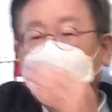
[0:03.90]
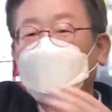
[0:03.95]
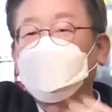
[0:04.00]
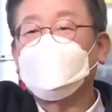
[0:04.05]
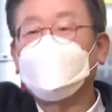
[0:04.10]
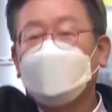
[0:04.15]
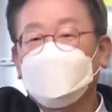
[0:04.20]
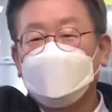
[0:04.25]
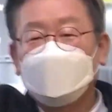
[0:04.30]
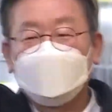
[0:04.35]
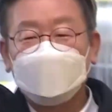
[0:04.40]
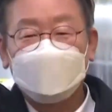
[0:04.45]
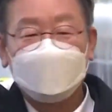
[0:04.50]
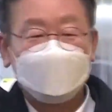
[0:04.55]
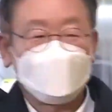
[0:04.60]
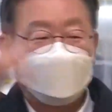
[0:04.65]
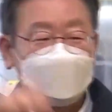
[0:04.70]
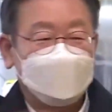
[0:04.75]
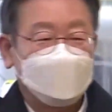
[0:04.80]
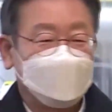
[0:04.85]
民调领
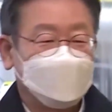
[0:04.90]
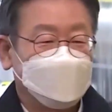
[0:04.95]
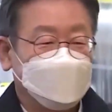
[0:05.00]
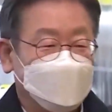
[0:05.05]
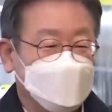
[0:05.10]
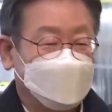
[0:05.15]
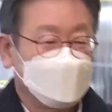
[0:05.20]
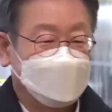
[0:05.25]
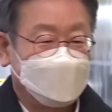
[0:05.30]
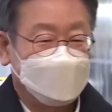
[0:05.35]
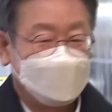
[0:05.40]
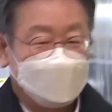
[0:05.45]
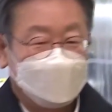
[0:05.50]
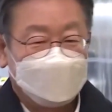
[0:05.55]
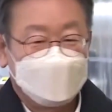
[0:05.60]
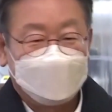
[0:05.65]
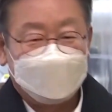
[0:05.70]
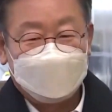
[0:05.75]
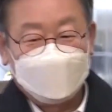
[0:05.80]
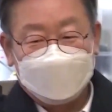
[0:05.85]
先的是两位
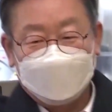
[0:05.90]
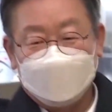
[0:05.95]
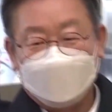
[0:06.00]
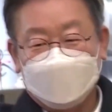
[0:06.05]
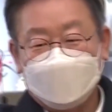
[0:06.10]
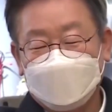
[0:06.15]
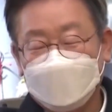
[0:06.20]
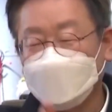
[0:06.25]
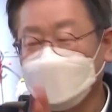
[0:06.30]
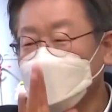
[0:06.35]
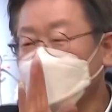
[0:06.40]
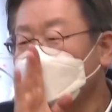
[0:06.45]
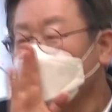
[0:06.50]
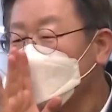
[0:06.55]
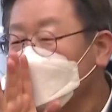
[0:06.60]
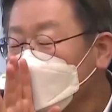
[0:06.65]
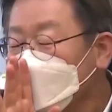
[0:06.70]
主要候选人，共